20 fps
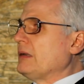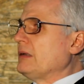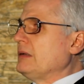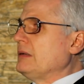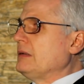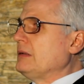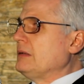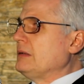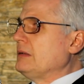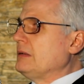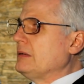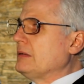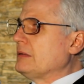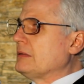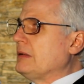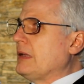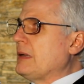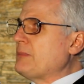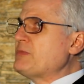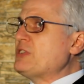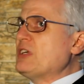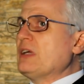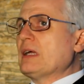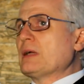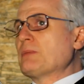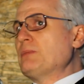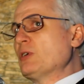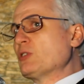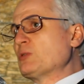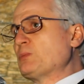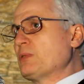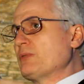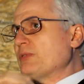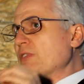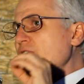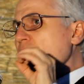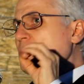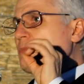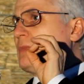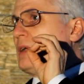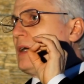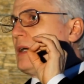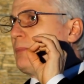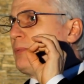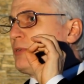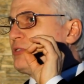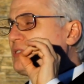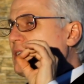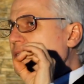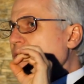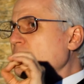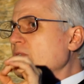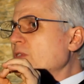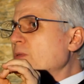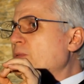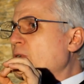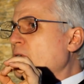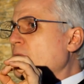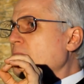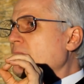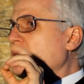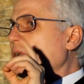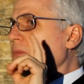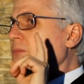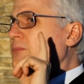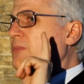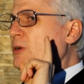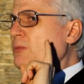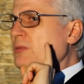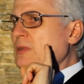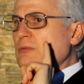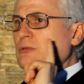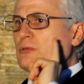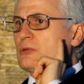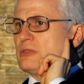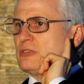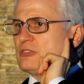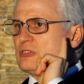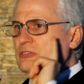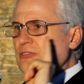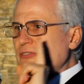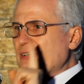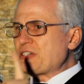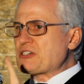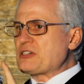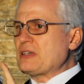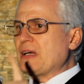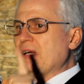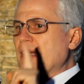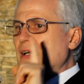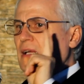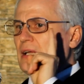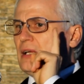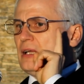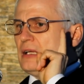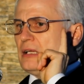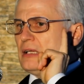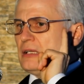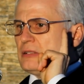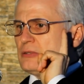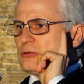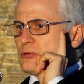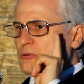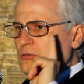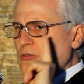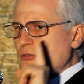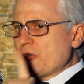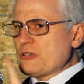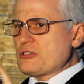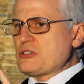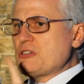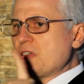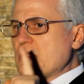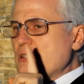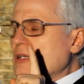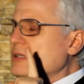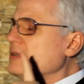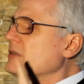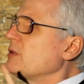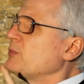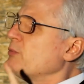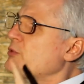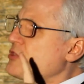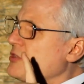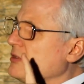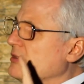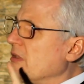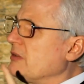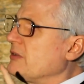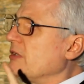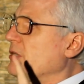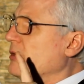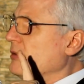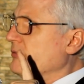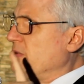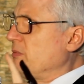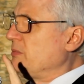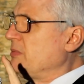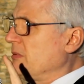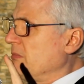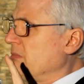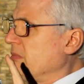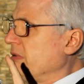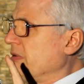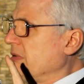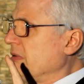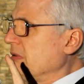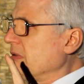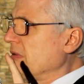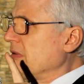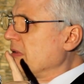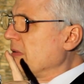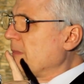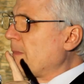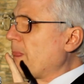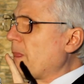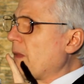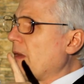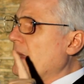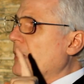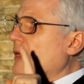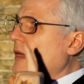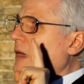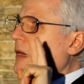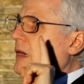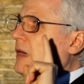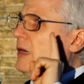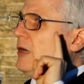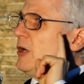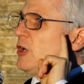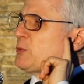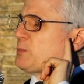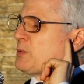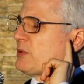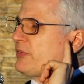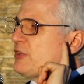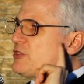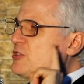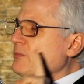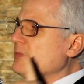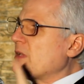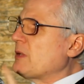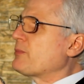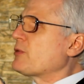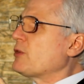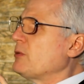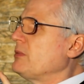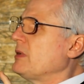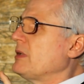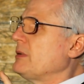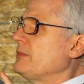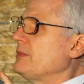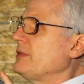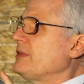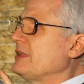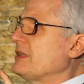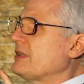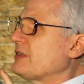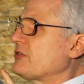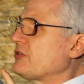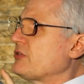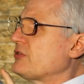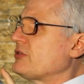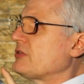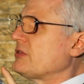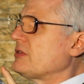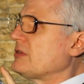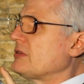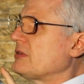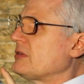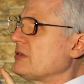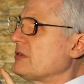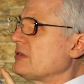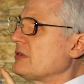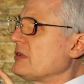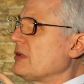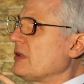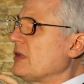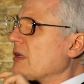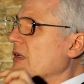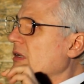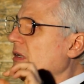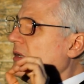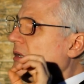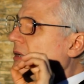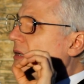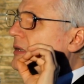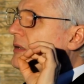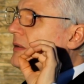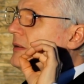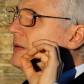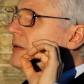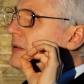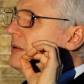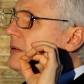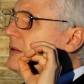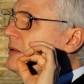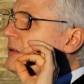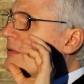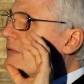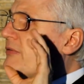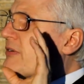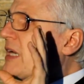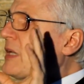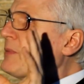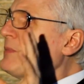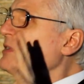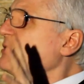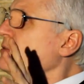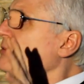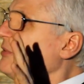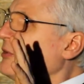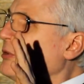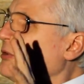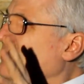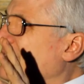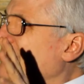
I dla mnie jakby odpowiedzią na postawiony problem, problem, który stwarza trudności niejednemu czytelnikowi Biblii, odpowiedzią na problem jest Y, fragment Nowego